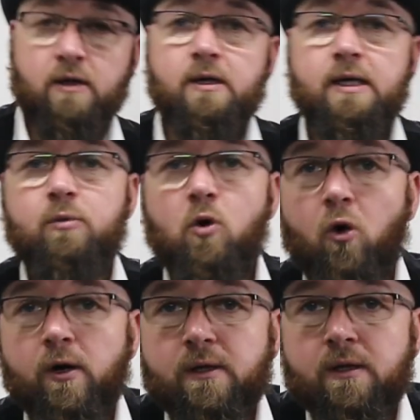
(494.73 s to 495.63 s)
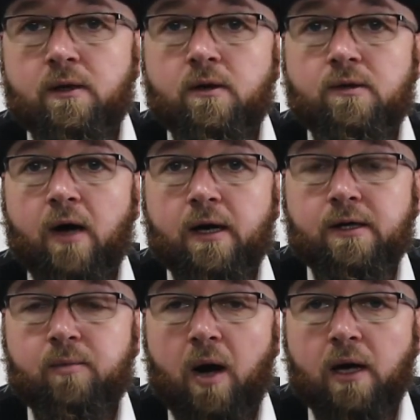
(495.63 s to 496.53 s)
liebe Leute, sag
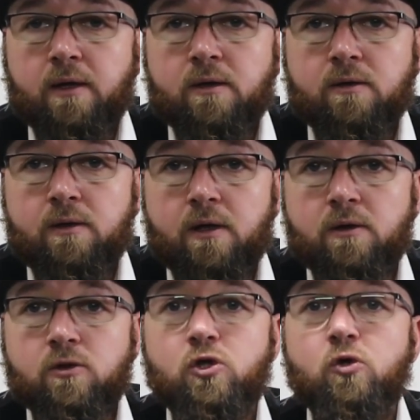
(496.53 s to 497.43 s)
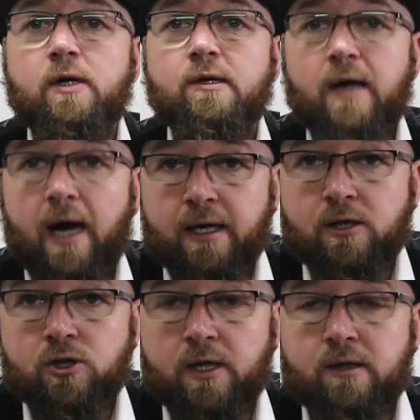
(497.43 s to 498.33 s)
ich mal, ne, schön, dass ihr
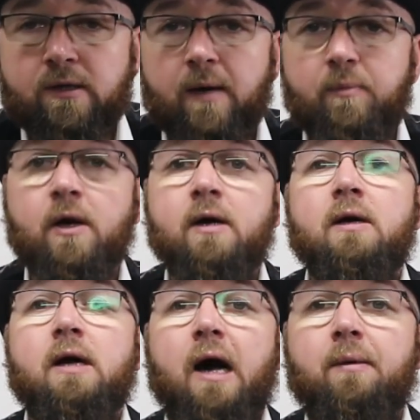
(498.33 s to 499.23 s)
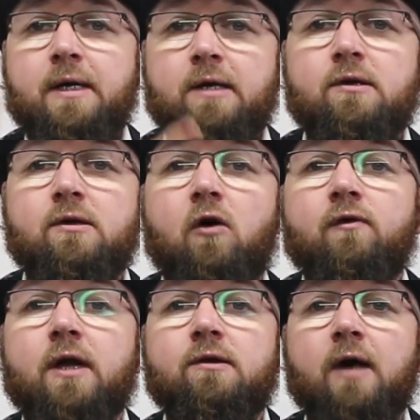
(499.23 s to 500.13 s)
eingeschaltet habt. Aber jetzt ist auch
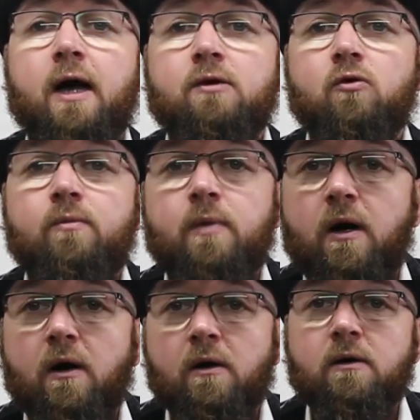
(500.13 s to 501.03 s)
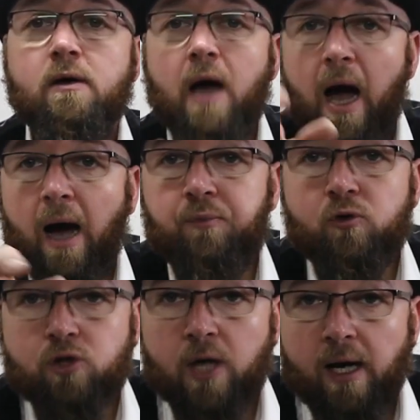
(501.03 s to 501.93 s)
wieder Zeit, um äh,
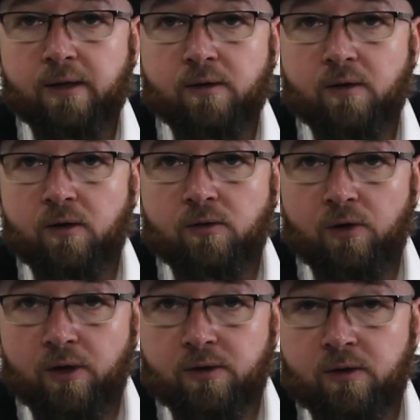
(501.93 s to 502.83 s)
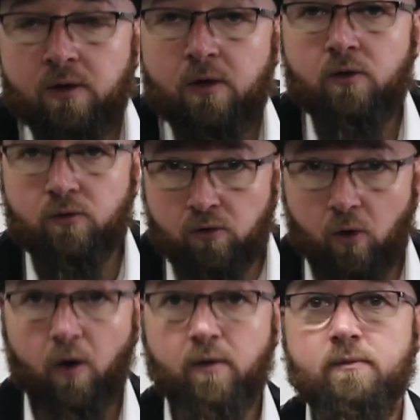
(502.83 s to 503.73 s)
abzuschalten. Nicht?
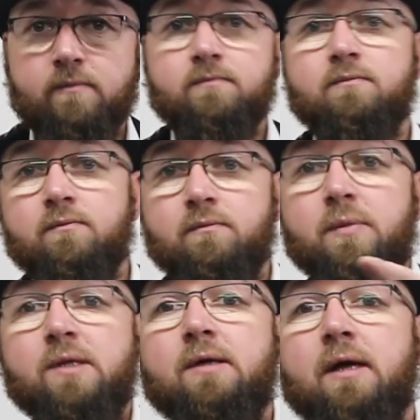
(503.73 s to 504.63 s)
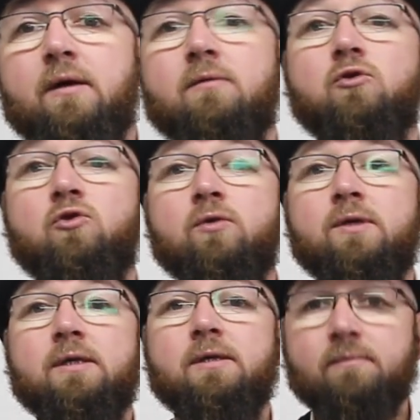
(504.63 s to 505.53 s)
So, bis denn.
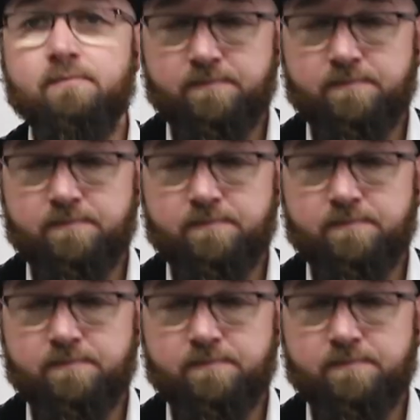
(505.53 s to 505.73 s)
Tschüssi.